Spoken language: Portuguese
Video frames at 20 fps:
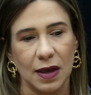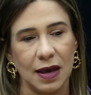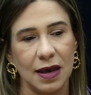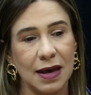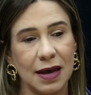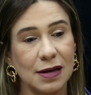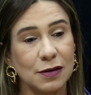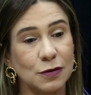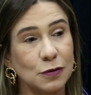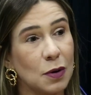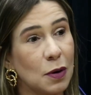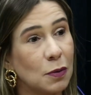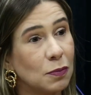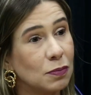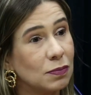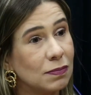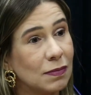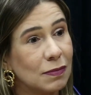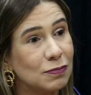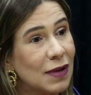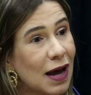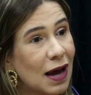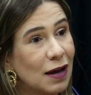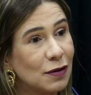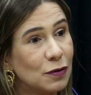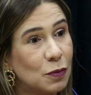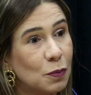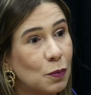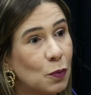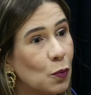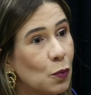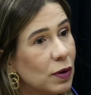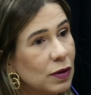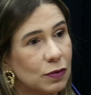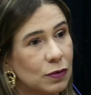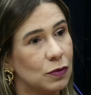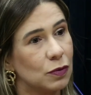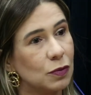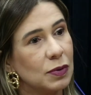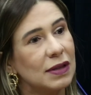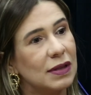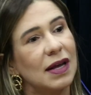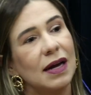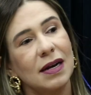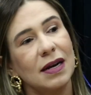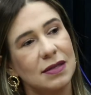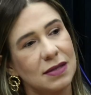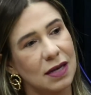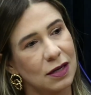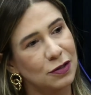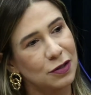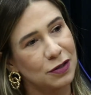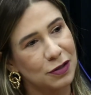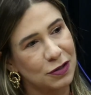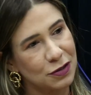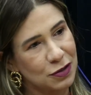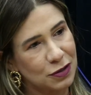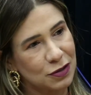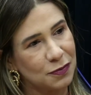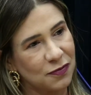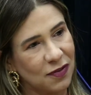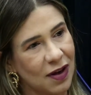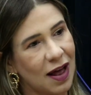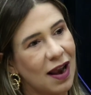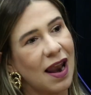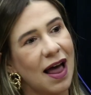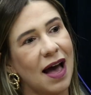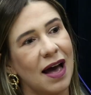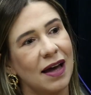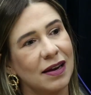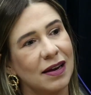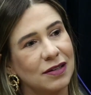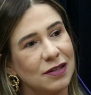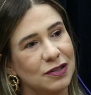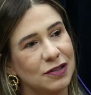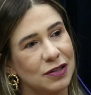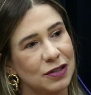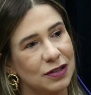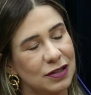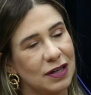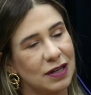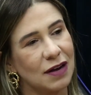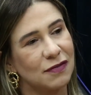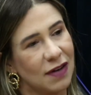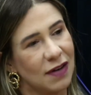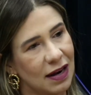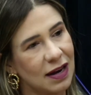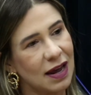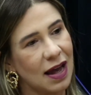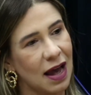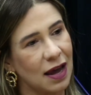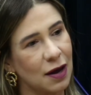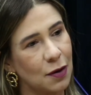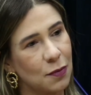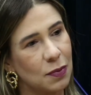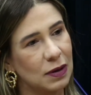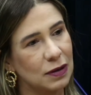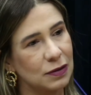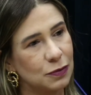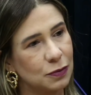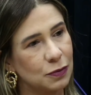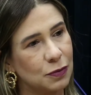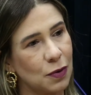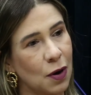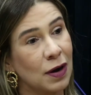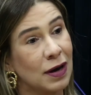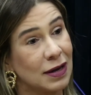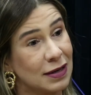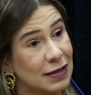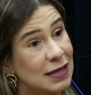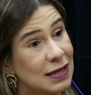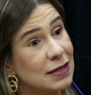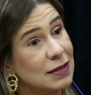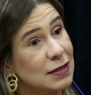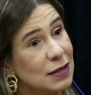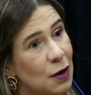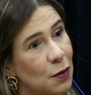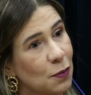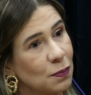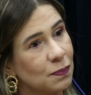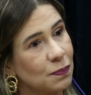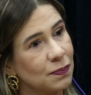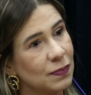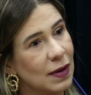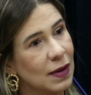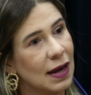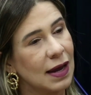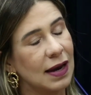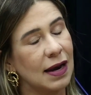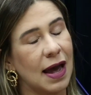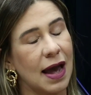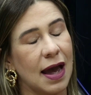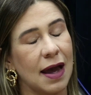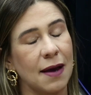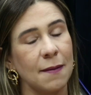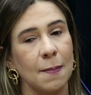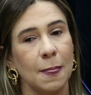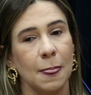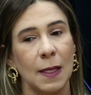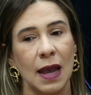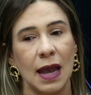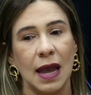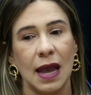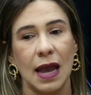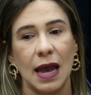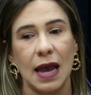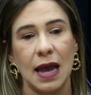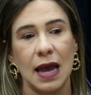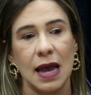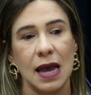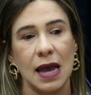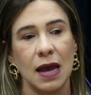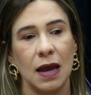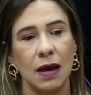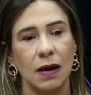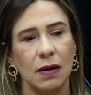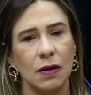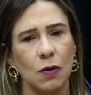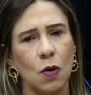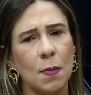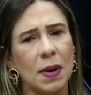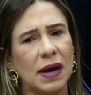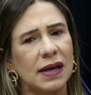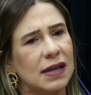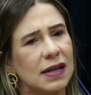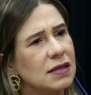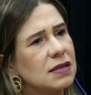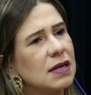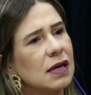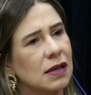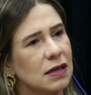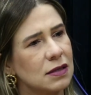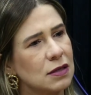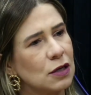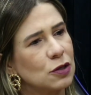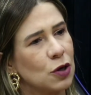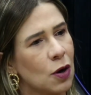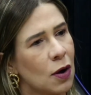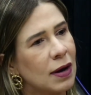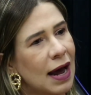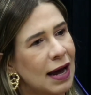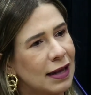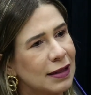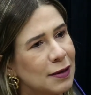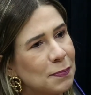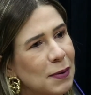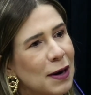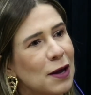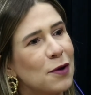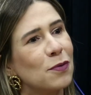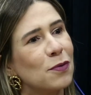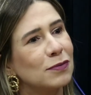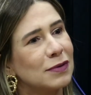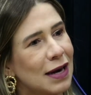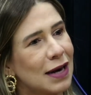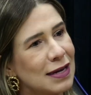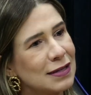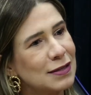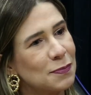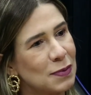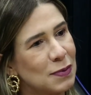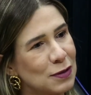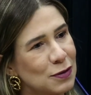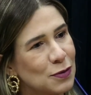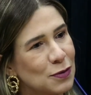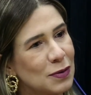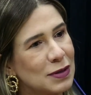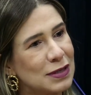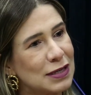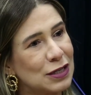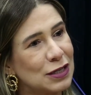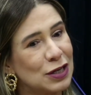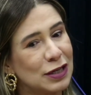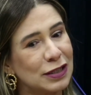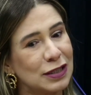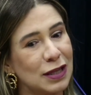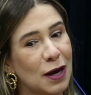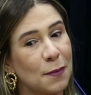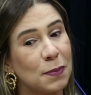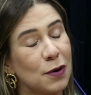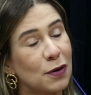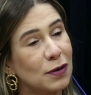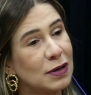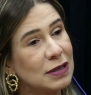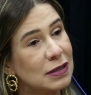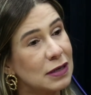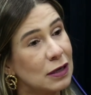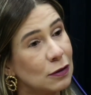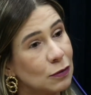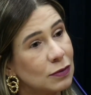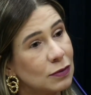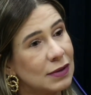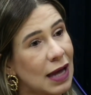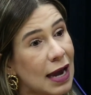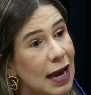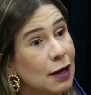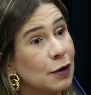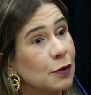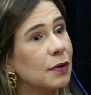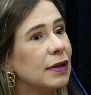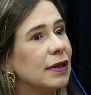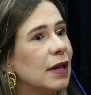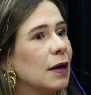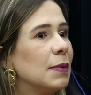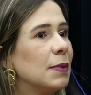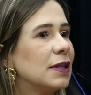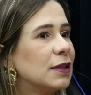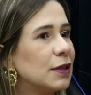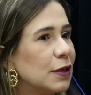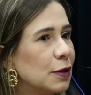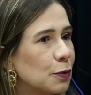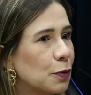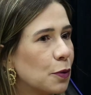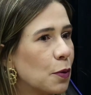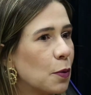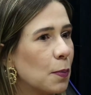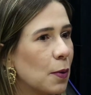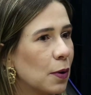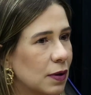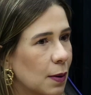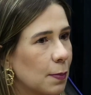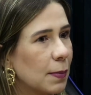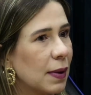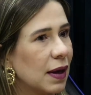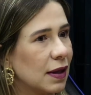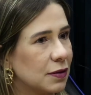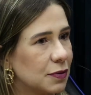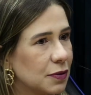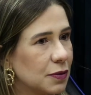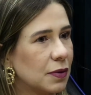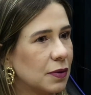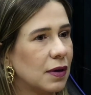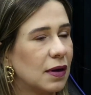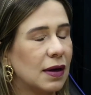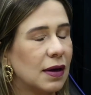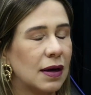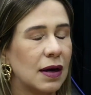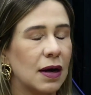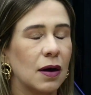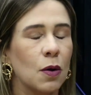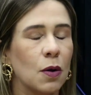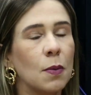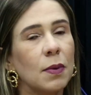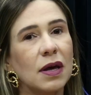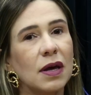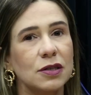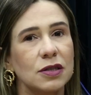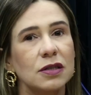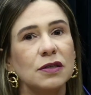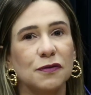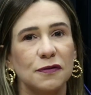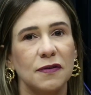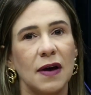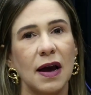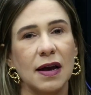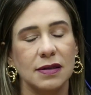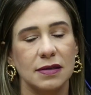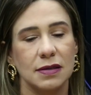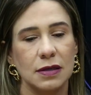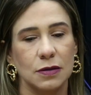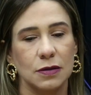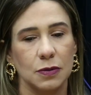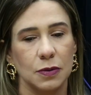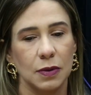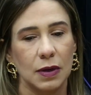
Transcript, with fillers: E isso é um, um, dado muito interessante de a isso. gente falar e de a Exato. gente avaliar enquanto organização, Sim. né? Sim. É, como é que está sendo essa jornada para encontrar essa pessoa se a gente está priorizando o técnico e demitindo o comportamento? Perfeito. Como que a gente faz isso?